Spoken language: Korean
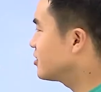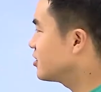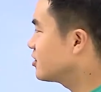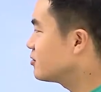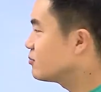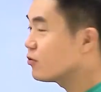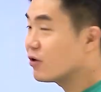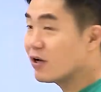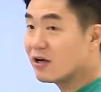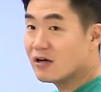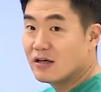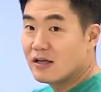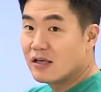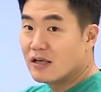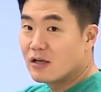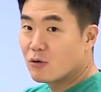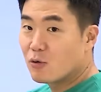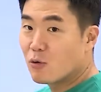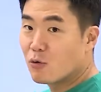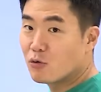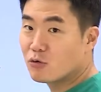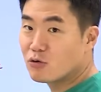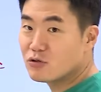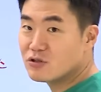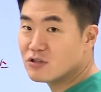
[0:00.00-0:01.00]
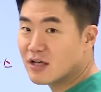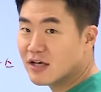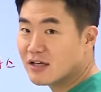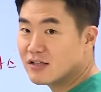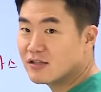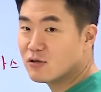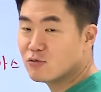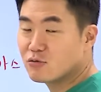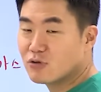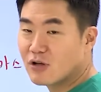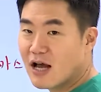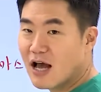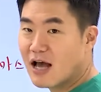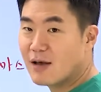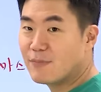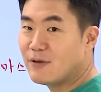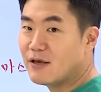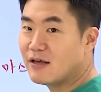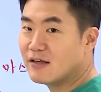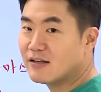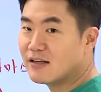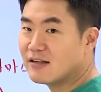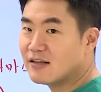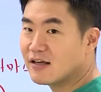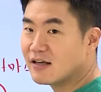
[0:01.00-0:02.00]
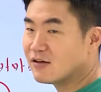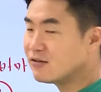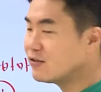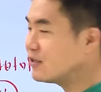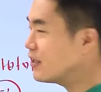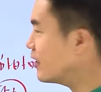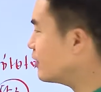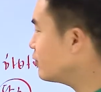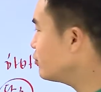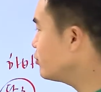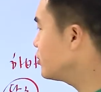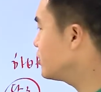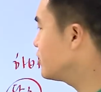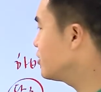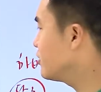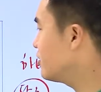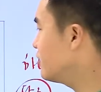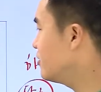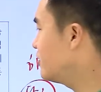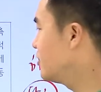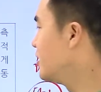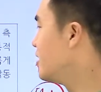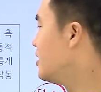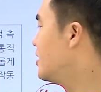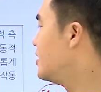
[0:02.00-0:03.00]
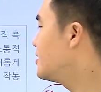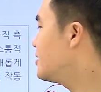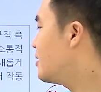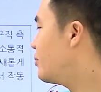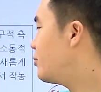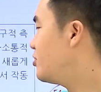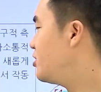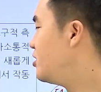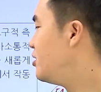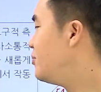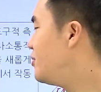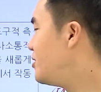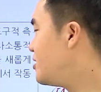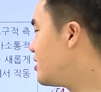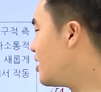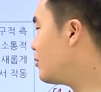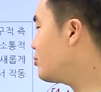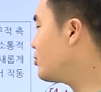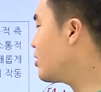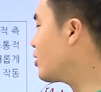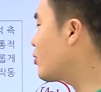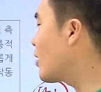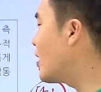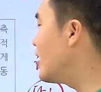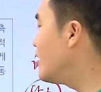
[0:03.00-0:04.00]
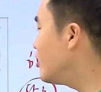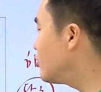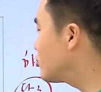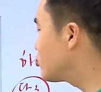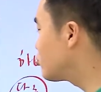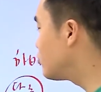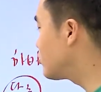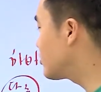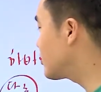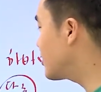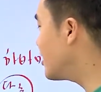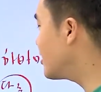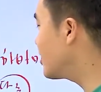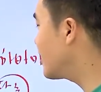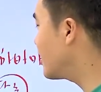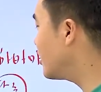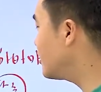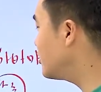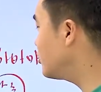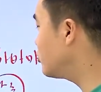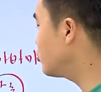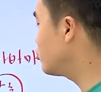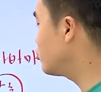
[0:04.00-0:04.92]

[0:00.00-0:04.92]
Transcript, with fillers: 지금 뭐야? 공론장에서 우리가 합의해야 된다 이런 얘기하고 있죠. 4번 시민사회보다 관련 국가기관이